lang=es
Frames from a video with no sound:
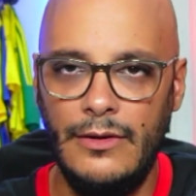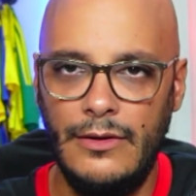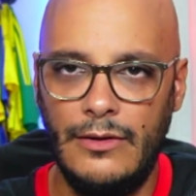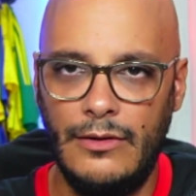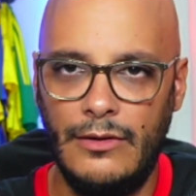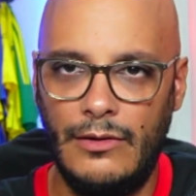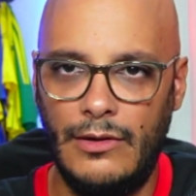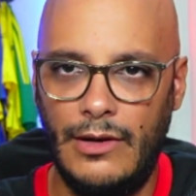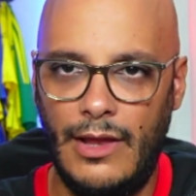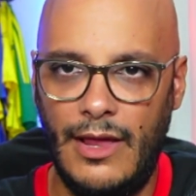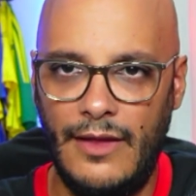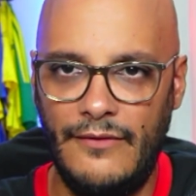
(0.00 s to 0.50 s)

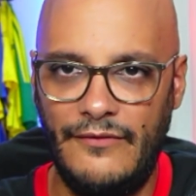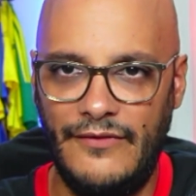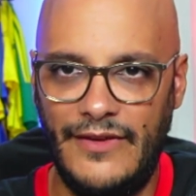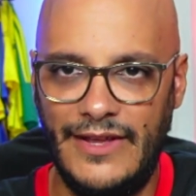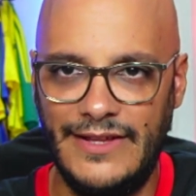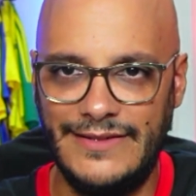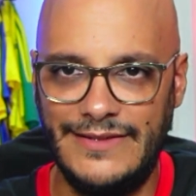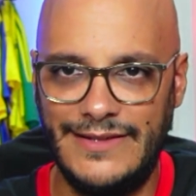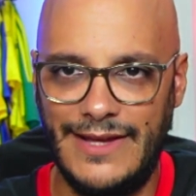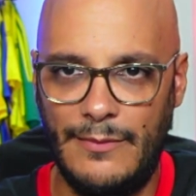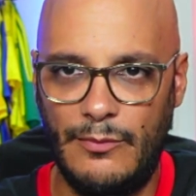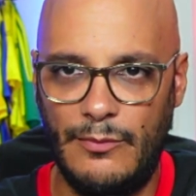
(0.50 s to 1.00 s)
con la
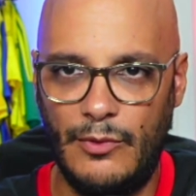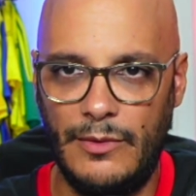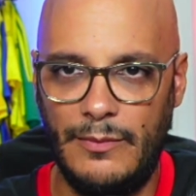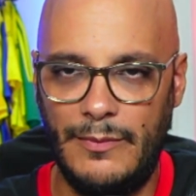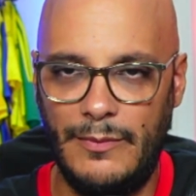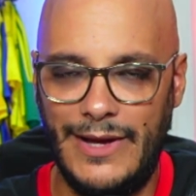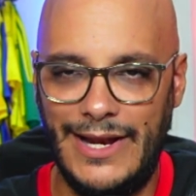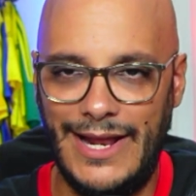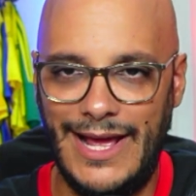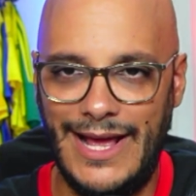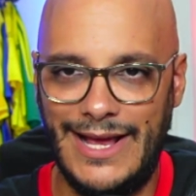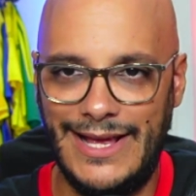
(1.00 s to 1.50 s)
defensa pues
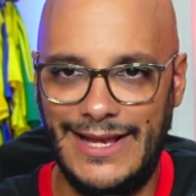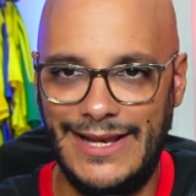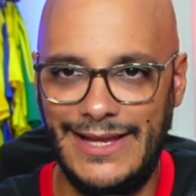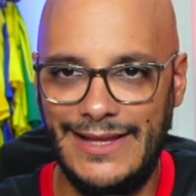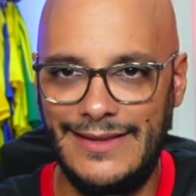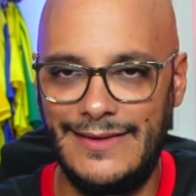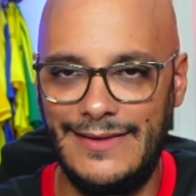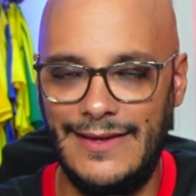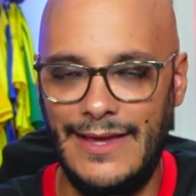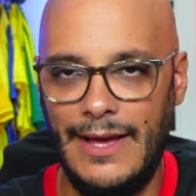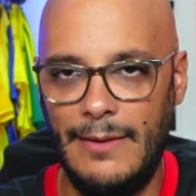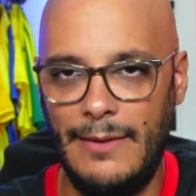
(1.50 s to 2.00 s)
para
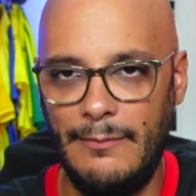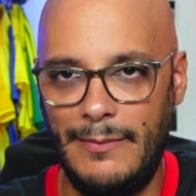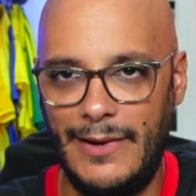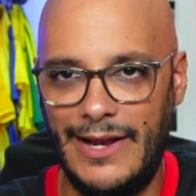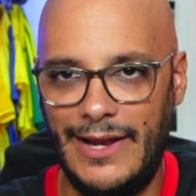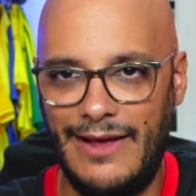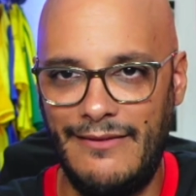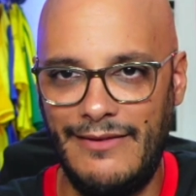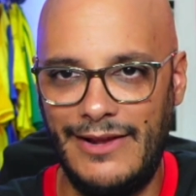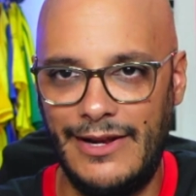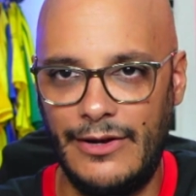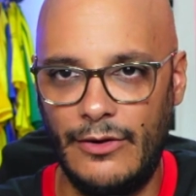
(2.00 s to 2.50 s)
Cristian,
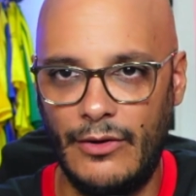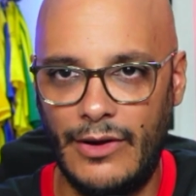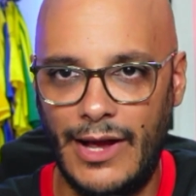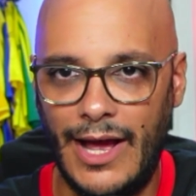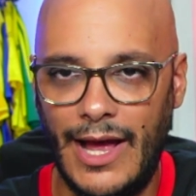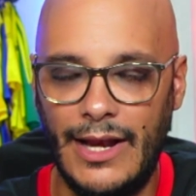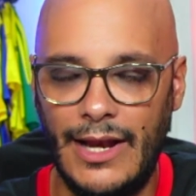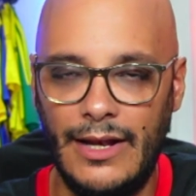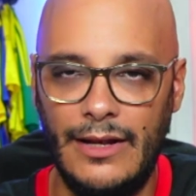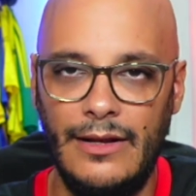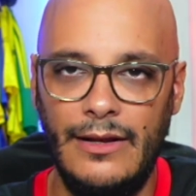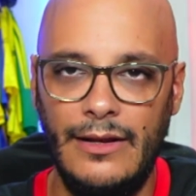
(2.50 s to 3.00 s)
para
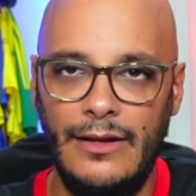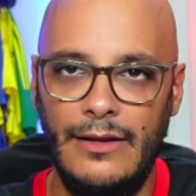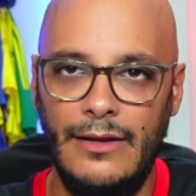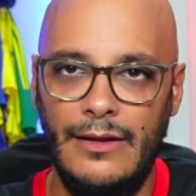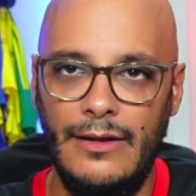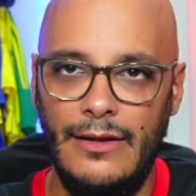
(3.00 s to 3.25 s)
Berrocal,